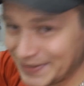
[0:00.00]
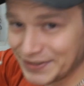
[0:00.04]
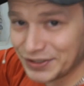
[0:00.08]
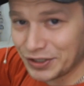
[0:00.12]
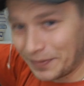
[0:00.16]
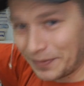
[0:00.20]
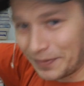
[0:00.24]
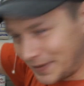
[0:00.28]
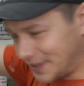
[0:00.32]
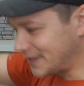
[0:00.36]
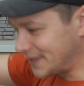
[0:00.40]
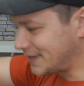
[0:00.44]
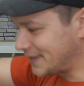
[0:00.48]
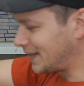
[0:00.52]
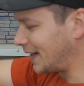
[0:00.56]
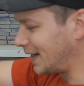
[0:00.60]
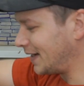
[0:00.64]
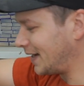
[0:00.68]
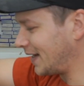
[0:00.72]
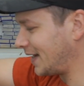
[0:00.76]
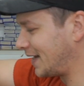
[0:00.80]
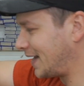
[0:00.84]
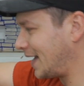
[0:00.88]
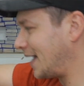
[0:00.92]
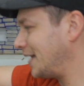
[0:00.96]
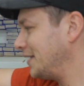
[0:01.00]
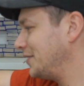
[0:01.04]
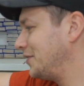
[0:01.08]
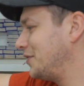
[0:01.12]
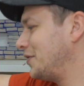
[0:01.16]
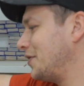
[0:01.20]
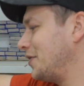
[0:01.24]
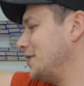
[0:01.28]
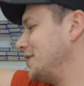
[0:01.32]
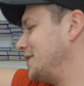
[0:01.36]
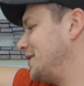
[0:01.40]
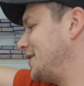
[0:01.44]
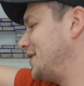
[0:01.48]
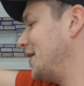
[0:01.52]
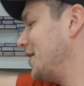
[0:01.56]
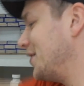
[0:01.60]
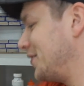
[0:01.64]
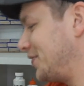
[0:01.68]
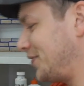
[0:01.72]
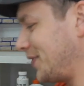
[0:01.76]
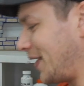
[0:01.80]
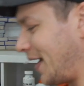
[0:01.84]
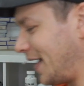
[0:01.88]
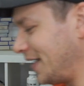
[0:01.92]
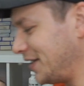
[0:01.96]
nicht, ob ihr das gerade erkennen könnt,
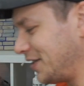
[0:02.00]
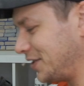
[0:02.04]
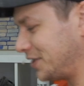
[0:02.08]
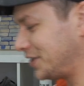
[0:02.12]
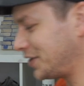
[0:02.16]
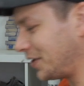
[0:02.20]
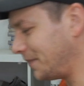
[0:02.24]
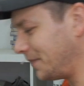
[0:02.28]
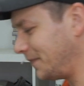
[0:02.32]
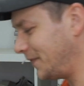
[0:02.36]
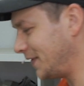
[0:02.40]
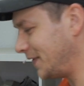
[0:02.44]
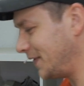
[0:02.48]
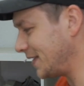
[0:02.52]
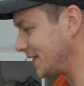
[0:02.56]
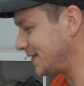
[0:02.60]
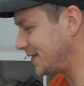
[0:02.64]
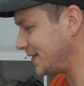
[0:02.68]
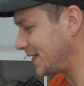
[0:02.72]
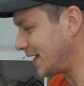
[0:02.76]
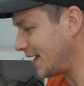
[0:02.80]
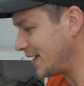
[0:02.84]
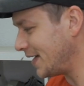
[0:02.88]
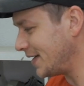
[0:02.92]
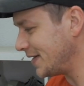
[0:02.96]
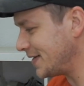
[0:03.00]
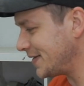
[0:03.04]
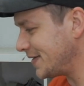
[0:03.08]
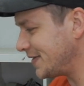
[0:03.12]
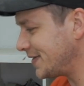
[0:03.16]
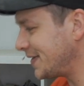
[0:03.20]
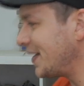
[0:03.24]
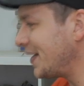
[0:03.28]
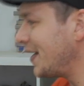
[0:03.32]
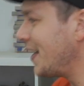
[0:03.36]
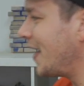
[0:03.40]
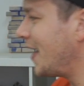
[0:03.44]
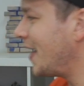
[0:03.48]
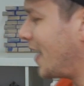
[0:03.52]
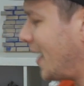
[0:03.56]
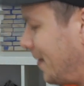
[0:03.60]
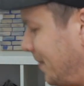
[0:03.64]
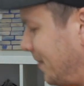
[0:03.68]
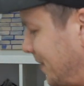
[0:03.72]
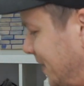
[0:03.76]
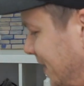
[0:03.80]
so eingestaubt wie das Teil ist. Aber